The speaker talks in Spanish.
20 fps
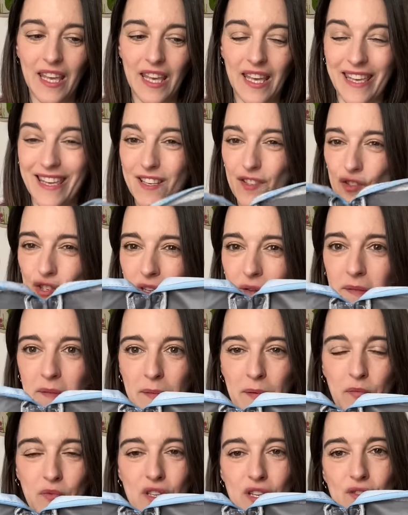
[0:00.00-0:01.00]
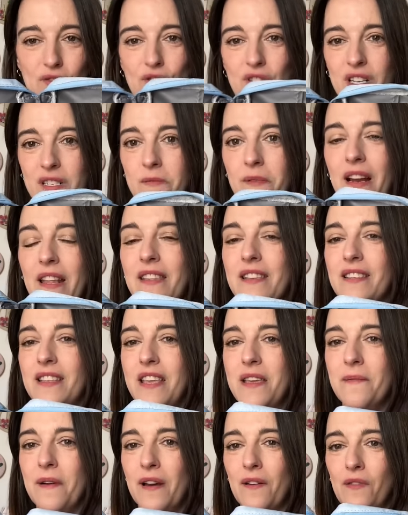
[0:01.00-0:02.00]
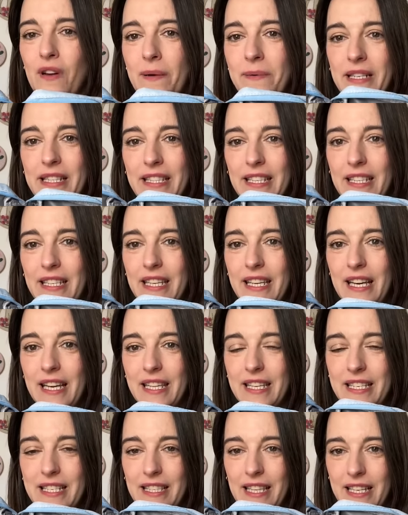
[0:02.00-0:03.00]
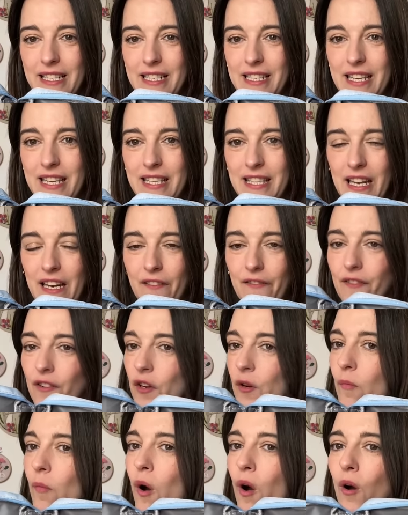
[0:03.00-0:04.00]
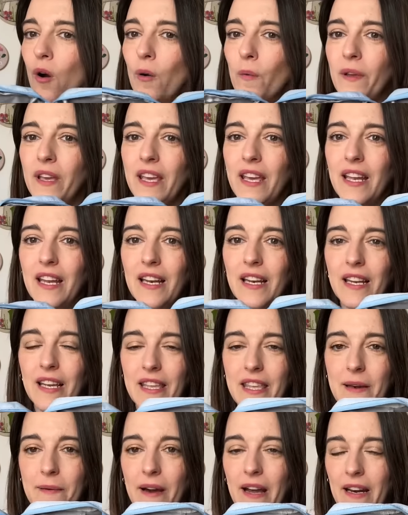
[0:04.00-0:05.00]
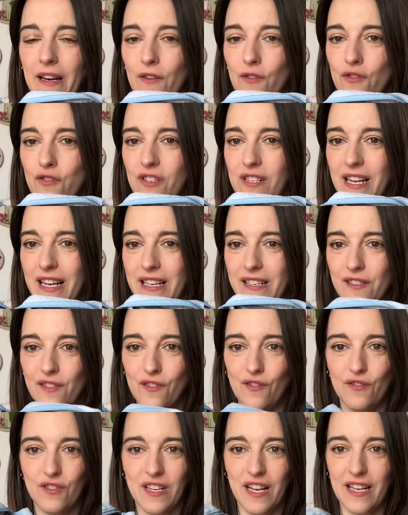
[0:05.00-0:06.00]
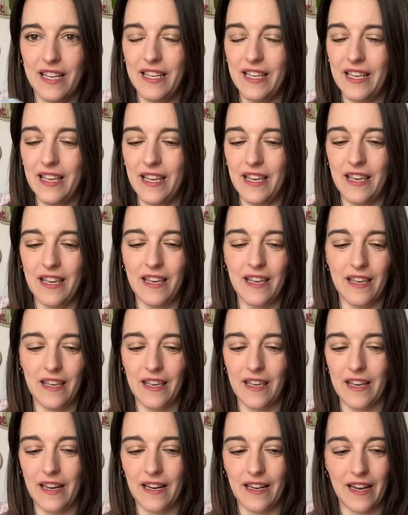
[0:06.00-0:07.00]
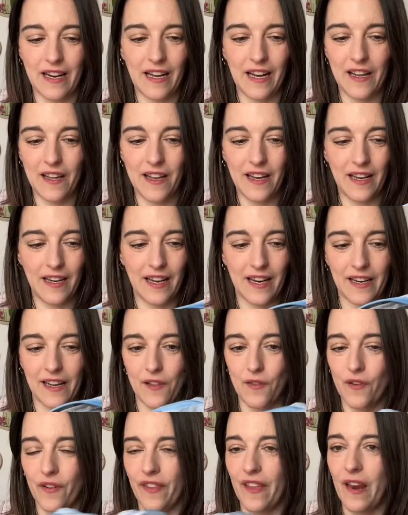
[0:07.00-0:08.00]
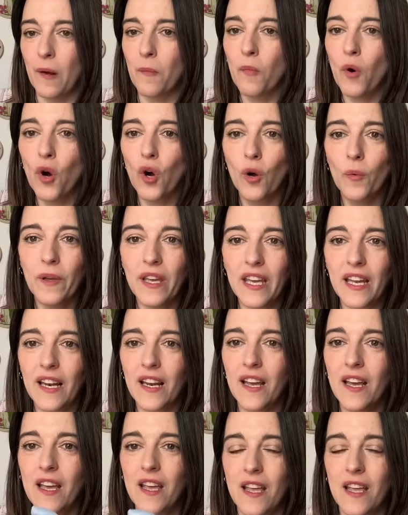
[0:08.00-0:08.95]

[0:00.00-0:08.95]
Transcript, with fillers: Y esto sirve para muchas cosas, ¿vale? Desde llevar una batería de estas de teléfono móvil, llevar los cascos aquí y el, el cargador del móvil,